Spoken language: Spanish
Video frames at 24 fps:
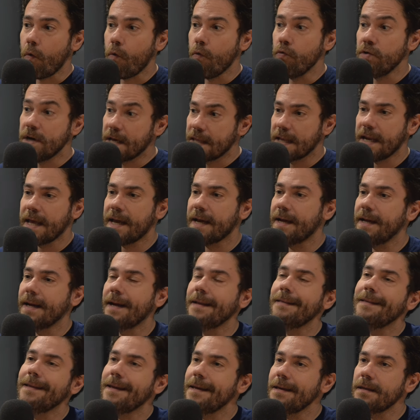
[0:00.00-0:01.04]
una de las
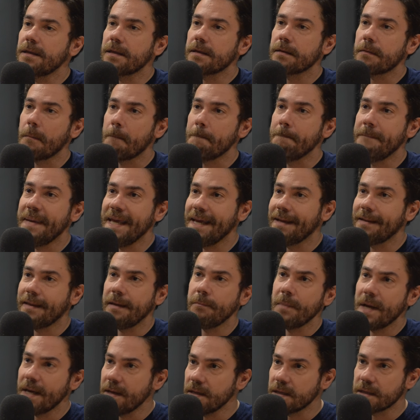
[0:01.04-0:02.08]
grandes
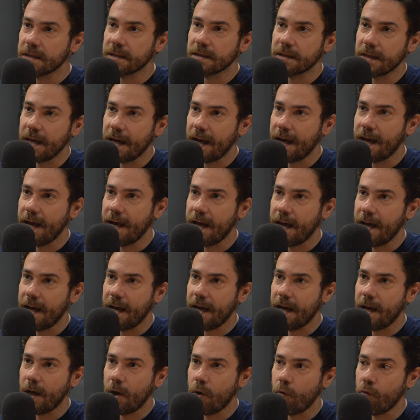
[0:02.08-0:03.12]
víctimas
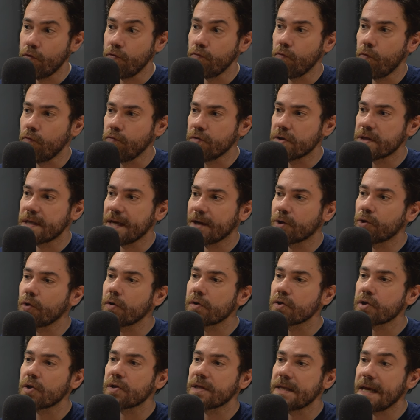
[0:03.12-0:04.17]
a un,
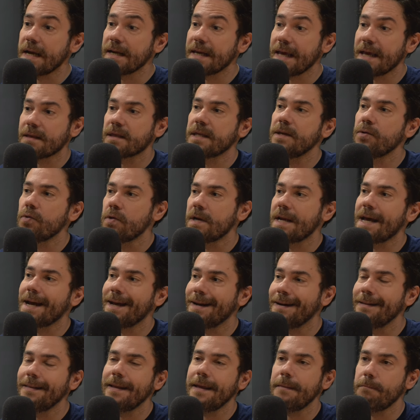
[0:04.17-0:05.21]
sector social que ha sido una
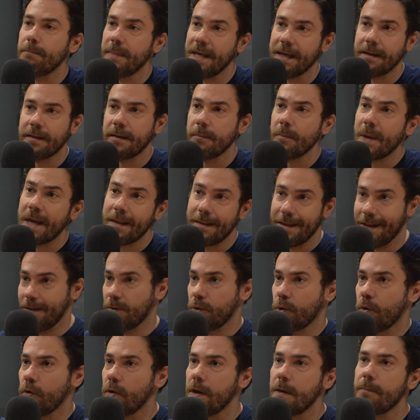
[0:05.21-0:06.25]
grande víctima de
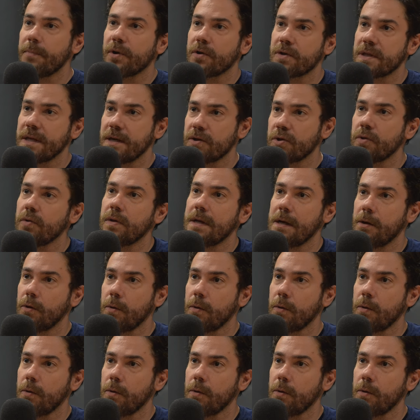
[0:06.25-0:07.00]
todo el proceso de